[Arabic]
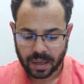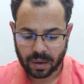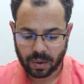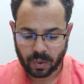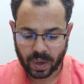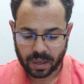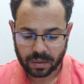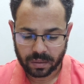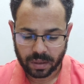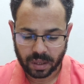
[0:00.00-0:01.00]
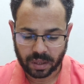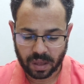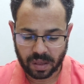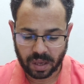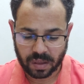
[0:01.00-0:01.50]
اللي هو
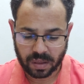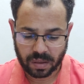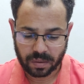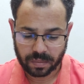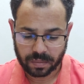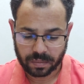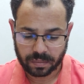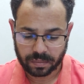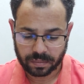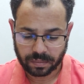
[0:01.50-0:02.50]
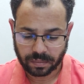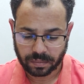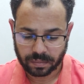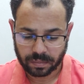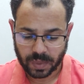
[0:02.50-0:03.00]
التخصيص
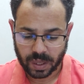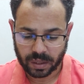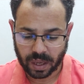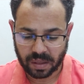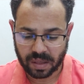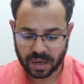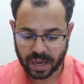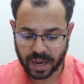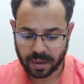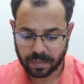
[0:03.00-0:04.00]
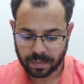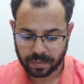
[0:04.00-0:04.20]
تخصيص القناه